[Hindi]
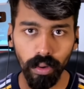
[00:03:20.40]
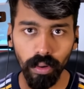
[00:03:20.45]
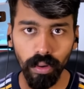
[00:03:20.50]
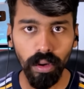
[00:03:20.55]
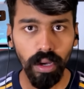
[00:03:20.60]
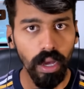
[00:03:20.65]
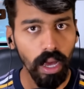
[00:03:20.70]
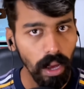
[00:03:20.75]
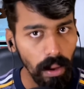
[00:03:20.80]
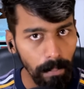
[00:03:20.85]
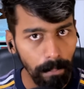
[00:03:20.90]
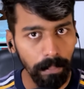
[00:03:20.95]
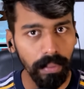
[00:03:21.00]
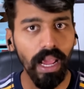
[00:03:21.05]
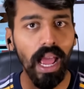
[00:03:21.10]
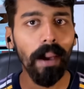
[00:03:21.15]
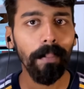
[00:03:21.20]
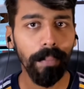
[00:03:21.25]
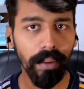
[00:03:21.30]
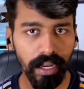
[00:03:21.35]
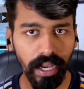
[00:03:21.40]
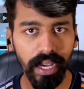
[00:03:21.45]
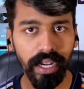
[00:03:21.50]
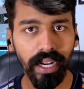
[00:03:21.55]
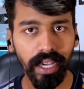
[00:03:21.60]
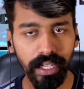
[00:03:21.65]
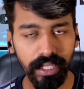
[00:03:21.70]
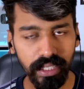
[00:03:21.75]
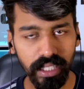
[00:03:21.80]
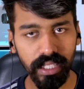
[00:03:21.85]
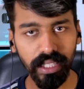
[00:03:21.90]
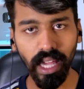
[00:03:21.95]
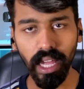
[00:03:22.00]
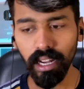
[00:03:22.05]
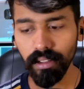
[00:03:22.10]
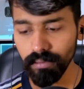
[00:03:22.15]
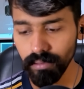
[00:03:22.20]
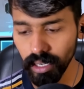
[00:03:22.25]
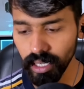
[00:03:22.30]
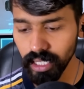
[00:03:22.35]
को यहाँ पर कहीं ना कहीं इसकी
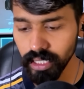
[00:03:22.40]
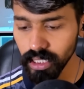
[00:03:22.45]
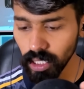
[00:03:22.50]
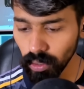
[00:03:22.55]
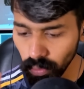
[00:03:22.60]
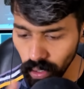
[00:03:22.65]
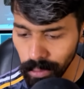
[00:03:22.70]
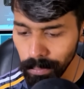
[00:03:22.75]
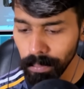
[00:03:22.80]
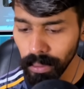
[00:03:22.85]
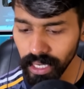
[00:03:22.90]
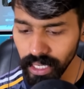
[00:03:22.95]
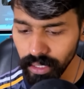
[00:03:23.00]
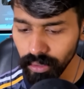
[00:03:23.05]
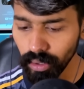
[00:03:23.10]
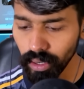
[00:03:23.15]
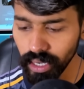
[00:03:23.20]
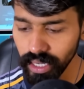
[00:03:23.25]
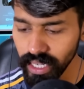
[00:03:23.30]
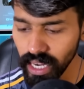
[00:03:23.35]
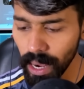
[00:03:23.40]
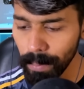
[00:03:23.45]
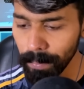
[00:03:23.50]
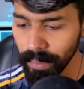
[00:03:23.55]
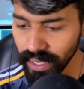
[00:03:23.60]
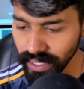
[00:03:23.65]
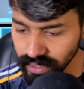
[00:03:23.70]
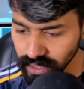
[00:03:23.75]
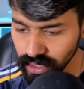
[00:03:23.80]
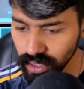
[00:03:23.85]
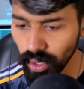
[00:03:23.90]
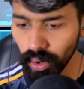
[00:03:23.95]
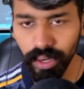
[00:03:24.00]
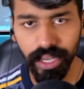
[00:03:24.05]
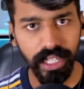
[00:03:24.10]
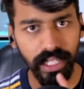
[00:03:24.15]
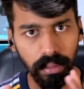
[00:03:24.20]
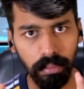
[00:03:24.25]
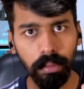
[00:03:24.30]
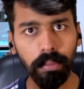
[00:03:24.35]
तारीफ करना चाहूंगा एंड पर्टिकुलरली यहाँ पर
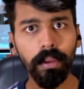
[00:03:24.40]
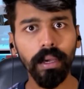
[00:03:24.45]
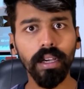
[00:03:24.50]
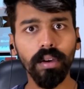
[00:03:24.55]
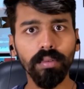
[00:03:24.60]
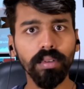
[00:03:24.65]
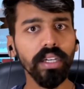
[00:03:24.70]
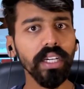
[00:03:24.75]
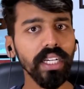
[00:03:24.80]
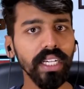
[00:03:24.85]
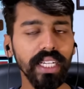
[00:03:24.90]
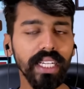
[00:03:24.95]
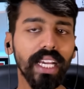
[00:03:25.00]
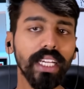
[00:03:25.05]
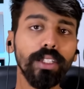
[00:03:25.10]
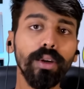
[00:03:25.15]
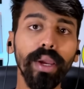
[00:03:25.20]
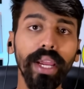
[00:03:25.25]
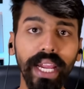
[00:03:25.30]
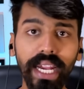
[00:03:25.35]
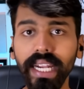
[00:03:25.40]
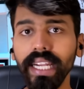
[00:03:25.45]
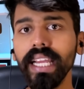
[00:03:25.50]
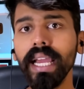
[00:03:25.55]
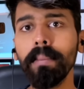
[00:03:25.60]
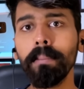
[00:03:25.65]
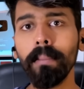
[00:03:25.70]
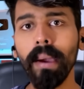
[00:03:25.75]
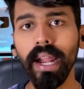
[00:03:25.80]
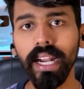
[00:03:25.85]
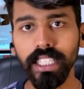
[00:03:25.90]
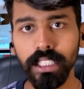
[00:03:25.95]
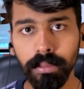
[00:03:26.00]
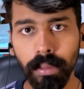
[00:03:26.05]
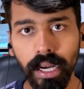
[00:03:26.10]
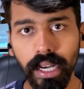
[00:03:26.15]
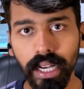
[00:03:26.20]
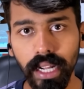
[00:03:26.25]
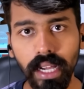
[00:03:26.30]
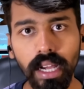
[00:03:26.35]
एनसिलोटी का भी मैं कहूंगा कि ठीक है जो इन गेम
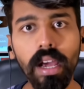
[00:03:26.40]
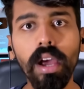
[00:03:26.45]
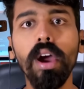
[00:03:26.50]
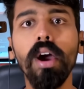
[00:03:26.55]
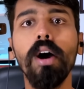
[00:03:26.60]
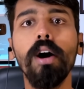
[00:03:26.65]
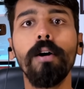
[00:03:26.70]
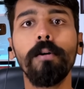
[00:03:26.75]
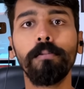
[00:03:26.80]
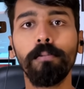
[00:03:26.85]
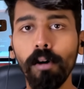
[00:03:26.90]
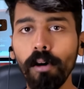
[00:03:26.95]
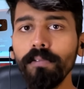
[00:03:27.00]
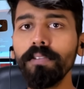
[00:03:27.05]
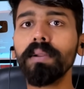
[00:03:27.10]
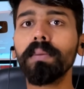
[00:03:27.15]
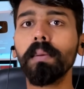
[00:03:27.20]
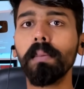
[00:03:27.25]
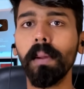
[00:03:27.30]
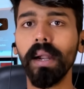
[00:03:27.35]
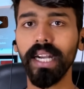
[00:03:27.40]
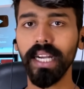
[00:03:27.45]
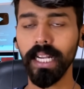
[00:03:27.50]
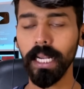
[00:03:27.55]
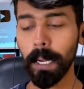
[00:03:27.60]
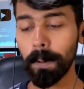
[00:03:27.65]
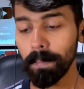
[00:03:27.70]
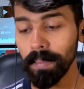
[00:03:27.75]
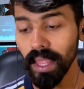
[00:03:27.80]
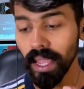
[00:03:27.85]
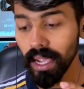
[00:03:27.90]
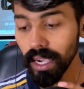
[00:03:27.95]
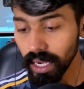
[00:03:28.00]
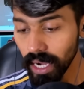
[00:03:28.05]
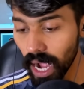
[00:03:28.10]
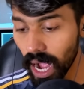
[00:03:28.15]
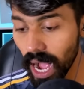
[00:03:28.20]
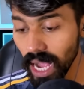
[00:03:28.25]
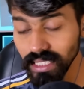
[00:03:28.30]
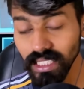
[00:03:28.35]
मैनेजमेंट है वो फिर भी बेटर है
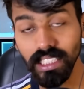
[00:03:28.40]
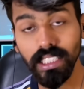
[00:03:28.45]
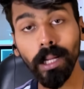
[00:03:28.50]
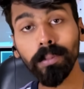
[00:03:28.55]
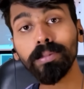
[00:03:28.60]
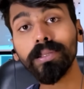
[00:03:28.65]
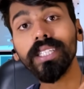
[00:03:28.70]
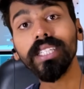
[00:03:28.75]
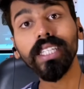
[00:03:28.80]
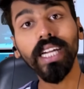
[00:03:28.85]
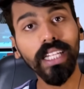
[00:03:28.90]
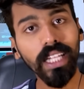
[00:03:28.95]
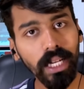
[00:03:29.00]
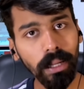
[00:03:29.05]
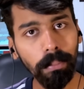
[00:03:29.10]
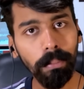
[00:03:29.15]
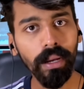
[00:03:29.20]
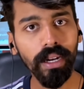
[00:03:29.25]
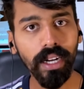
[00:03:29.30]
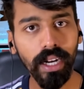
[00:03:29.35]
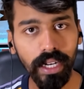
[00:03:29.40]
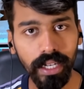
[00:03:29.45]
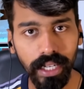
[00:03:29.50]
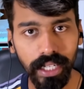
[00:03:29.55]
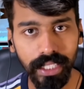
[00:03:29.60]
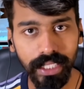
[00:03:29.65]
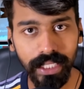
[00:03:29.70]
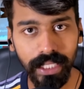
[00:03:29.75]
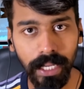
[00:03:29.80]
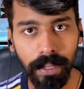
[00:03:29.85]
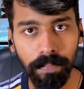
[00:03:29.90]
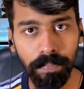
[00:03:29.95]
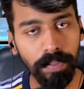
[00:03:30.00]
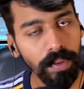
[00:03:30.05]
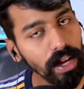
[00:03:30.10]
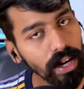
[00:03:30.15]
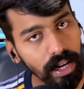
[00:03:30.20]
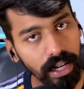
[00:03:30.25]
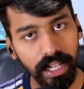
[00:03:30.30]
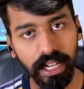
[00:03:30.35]
कहाँ सबसे ज़्यादा नंबर कटने
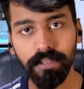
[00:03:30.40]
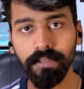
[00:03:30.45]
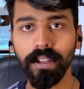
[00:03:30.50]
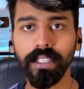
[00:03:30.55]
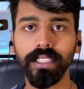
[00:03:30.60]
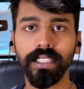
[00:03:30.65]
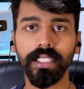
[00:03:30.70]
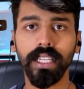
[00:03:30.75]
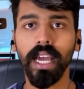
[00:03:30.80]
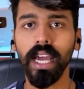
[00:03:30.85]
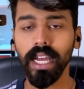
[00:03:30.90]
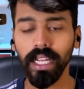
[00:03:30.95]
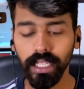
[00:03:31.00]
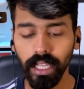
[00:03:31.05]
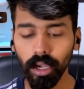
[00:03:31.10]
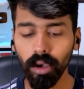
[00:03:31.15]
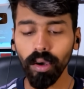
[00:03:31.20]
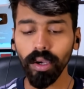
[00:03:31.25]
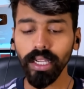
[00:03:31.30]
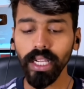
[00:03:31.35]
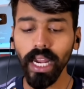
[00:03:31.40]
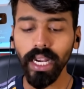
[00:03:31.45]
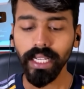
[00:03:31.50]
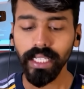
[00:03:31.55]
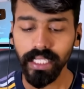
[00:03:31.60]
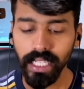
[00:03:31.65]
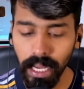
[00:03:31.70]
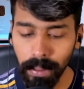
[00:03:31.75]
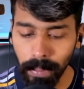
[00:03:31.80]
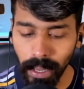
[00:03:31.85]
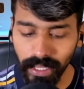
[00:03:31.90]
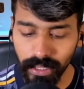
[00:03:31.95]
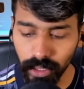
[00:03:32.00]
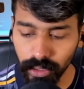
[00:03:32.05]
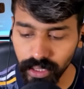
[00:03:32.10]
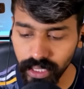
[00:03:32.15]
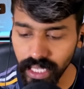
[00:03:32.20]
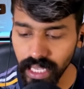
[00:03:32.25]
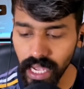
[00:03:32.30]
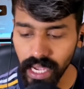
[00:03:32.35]
चाहिए डिफेंस देखो यार ये बात तो
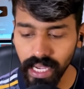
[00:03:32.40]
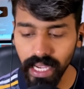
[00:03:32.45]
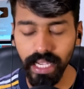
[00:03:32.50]
सही है कि